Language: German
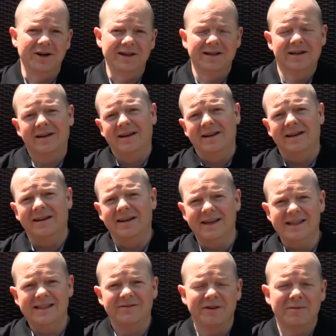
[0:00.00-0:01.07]
heute
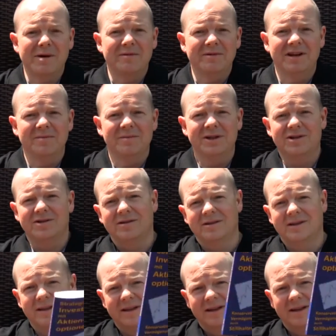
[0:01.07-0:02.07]
lesen wir mal wieder ein bisschen